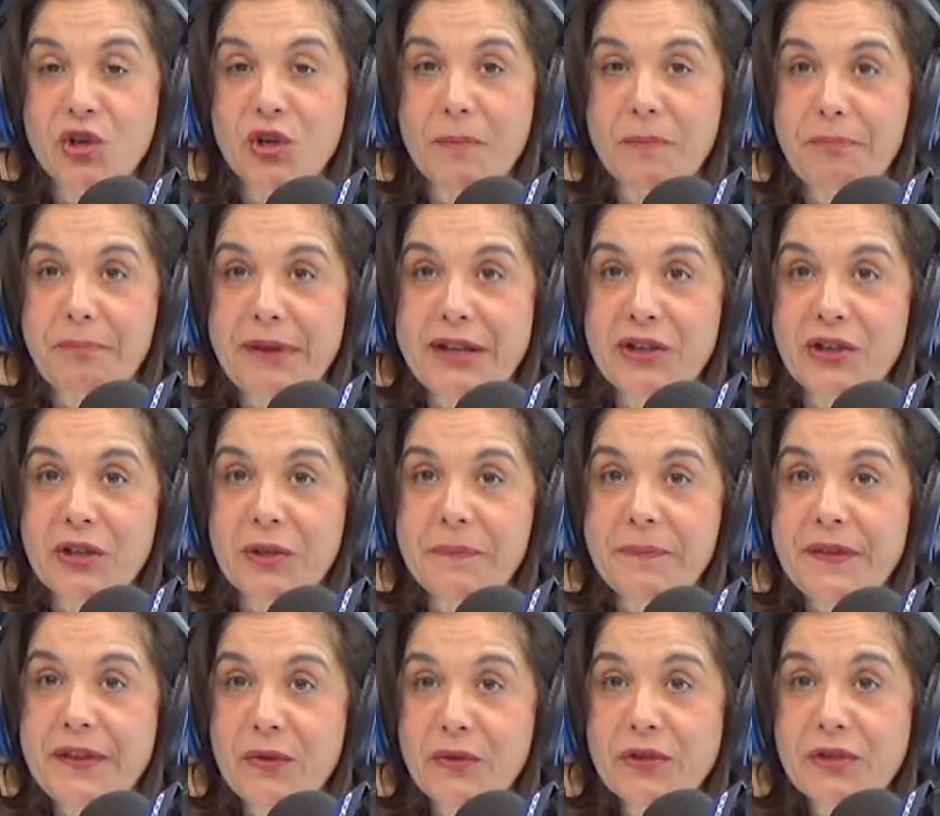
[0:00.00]
uno
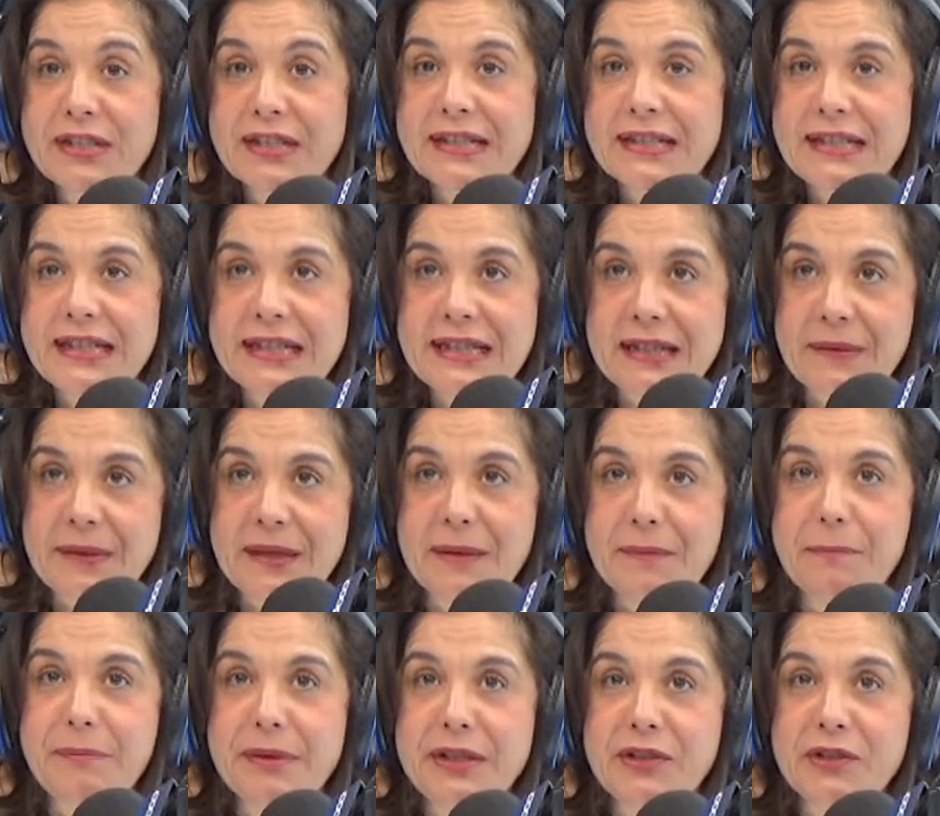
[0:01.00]
y uno se siente
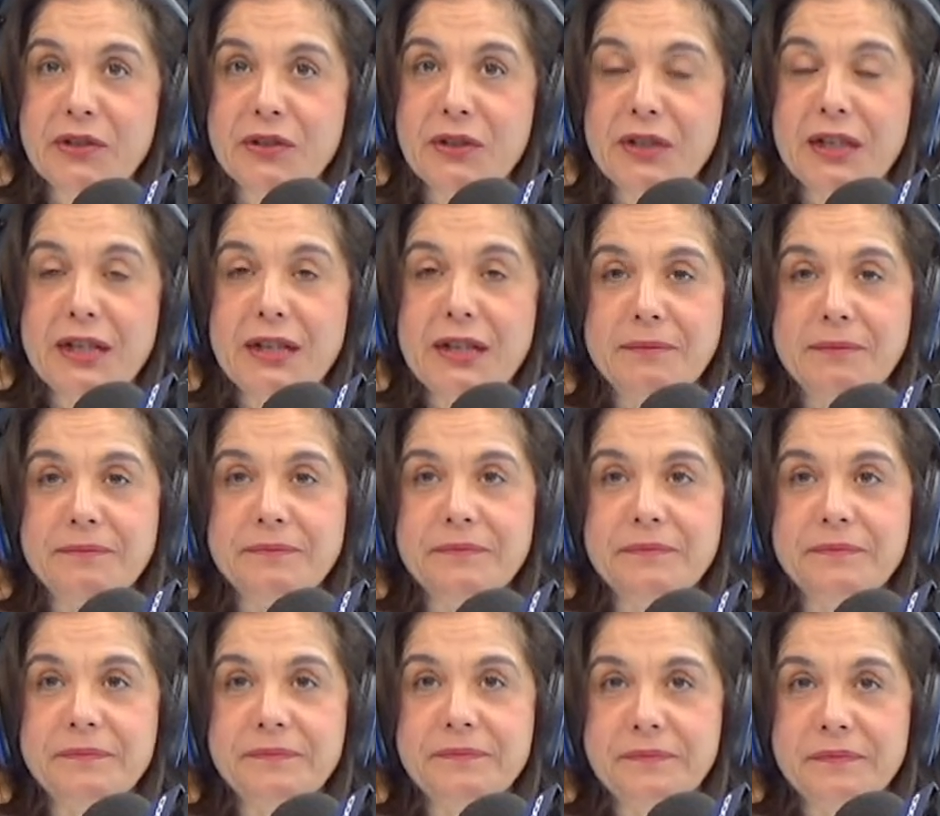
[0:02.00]
bien, pero
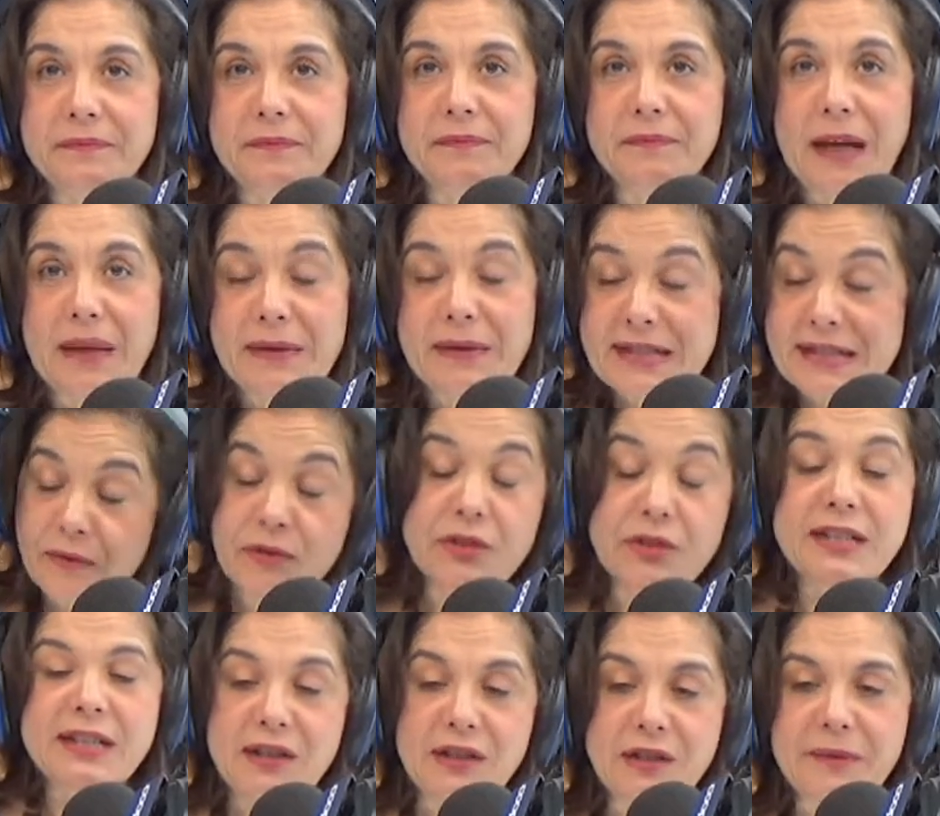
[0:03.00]
a veces uno
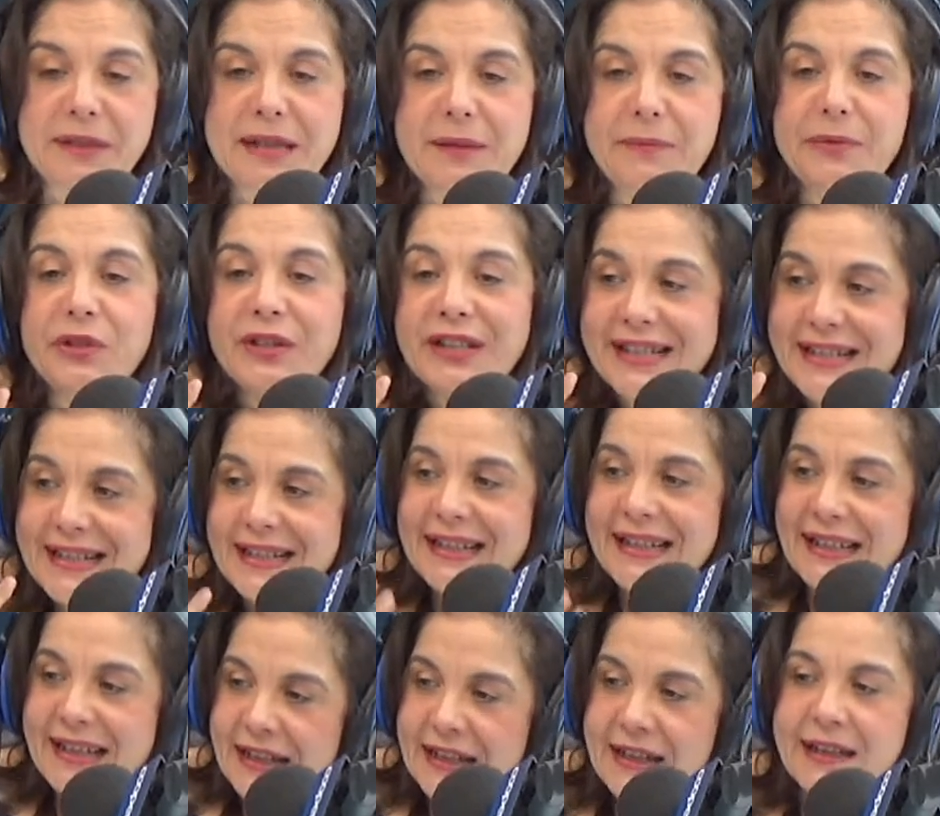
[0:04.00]
se le olvida, pero ¿qué,
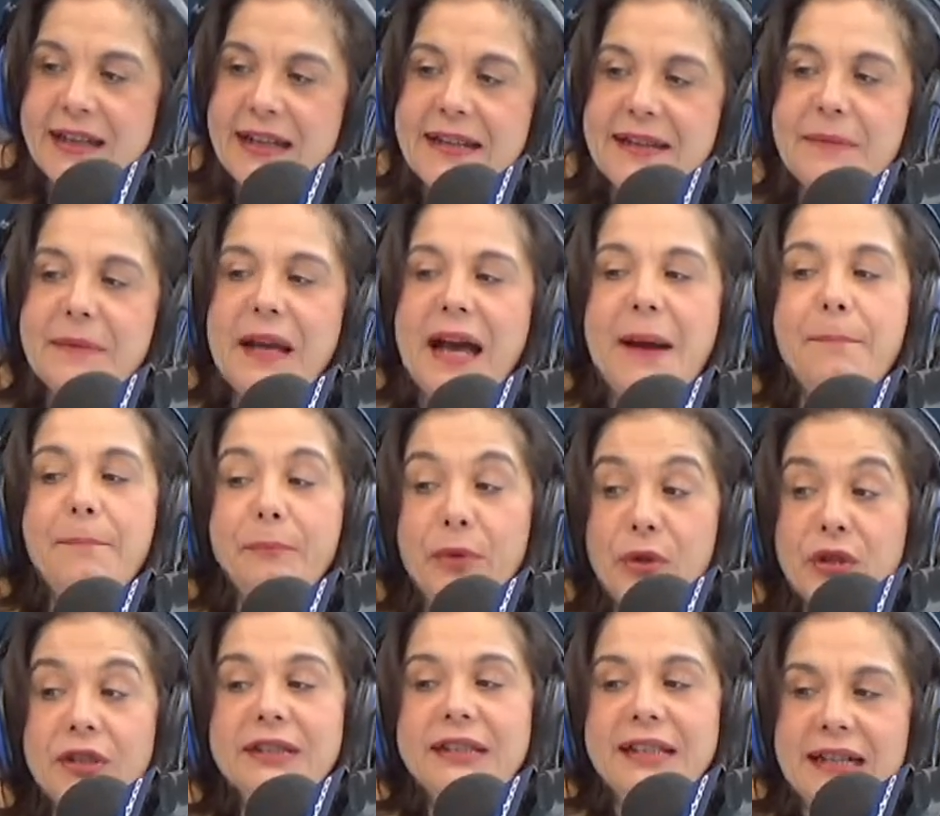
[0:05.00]
qué, qué le
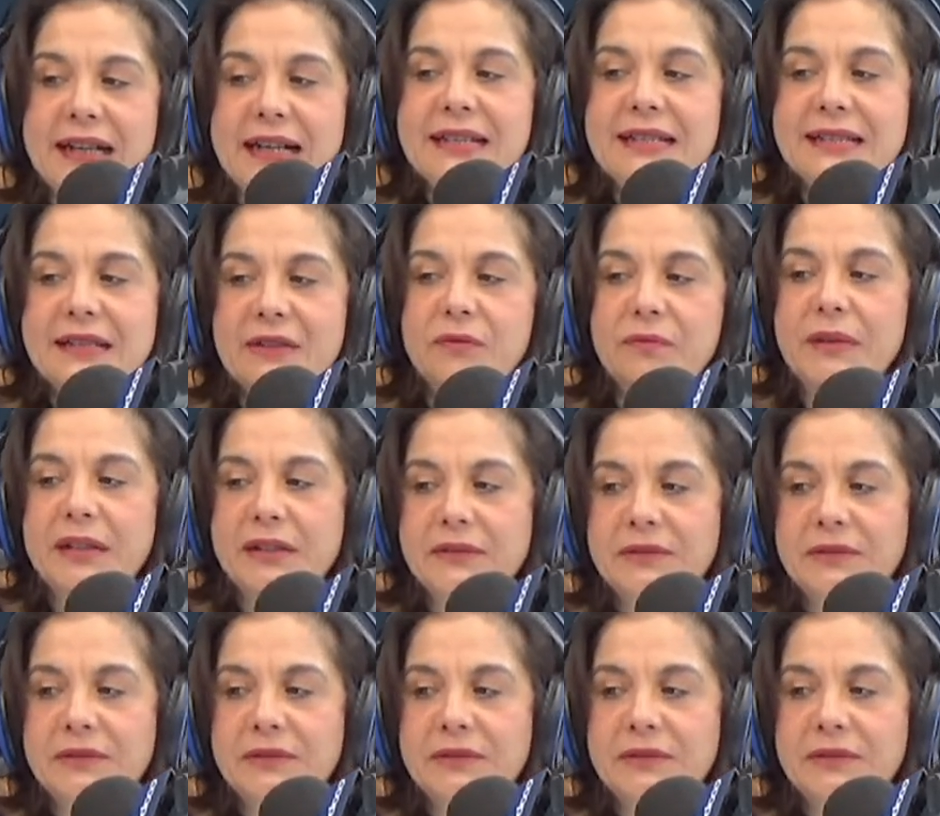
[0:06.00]
aporta al ser humano?